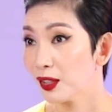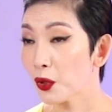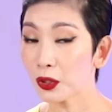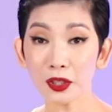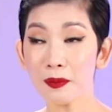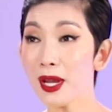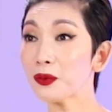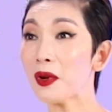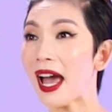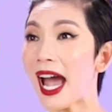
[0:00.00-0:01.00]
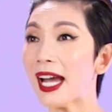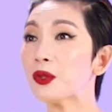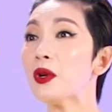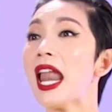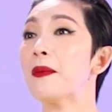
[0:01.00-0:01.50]
tôi thừa biết tôi là ai
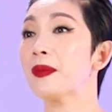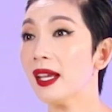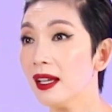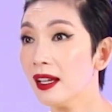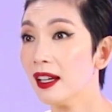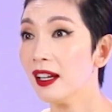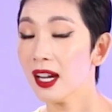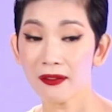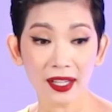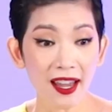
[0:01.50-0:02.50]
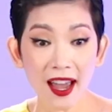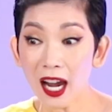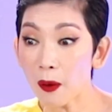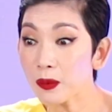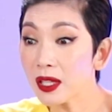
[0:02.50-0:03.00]
tôi làm gì và thế hệ
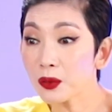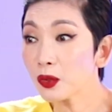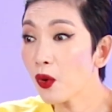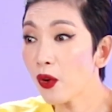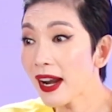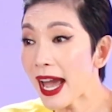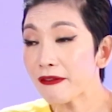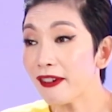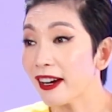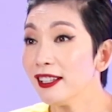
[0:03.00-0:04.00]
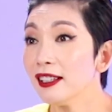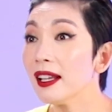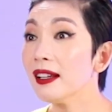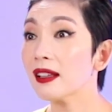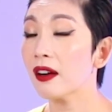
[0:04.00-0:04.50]
học sinh của tôi nó đang vẫn như
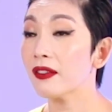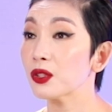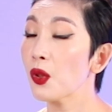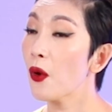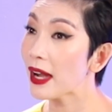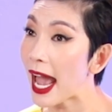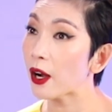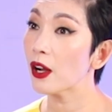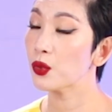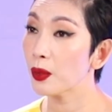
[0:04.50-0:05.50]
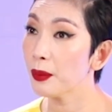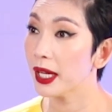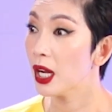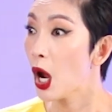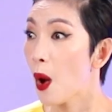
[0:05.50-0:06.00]
thiên thần và tôi đang có chuẩn
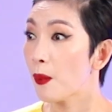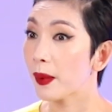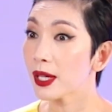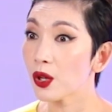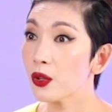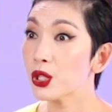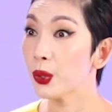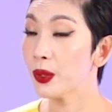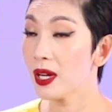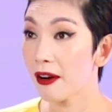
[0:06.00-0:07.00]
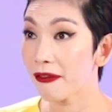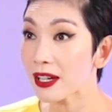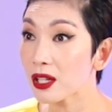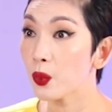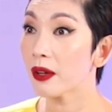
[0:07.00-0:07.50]
bị một cái show Junior
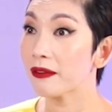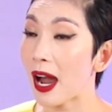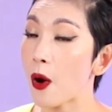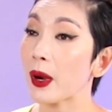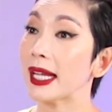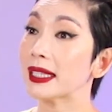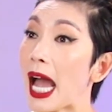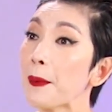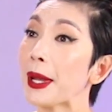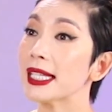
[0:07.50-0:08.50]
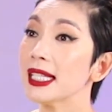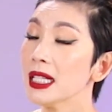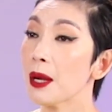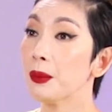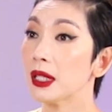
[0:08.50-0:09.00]
Fashion Week vào ngày 8, ngày 9,
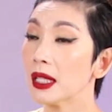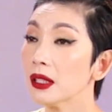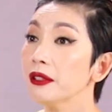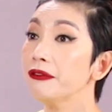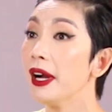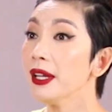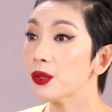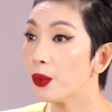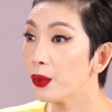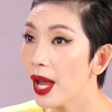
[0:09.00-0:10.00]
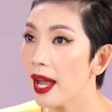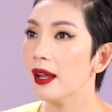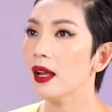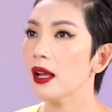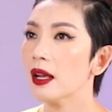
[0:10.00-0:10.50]
ngày 10 tháng 4 với chủ đề
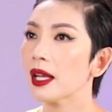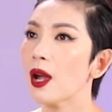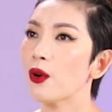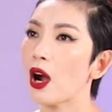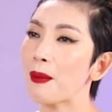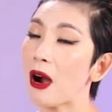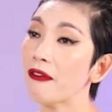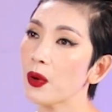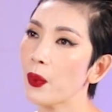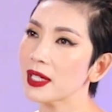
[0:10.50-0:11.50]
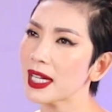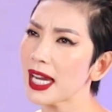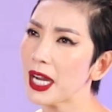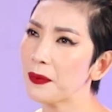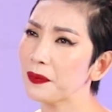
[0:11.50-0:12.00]
kêu gọi bảo vệ quyền trẻ
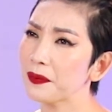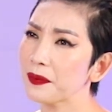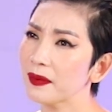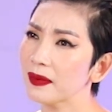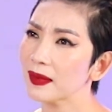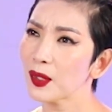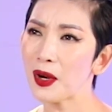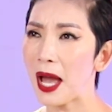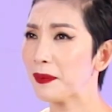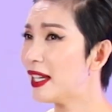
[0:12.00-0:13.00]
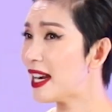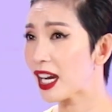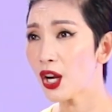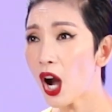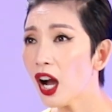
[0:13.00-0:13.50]
em. Tôi làm gì ra
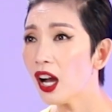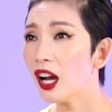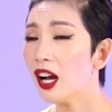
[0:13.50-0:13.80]
cái đó?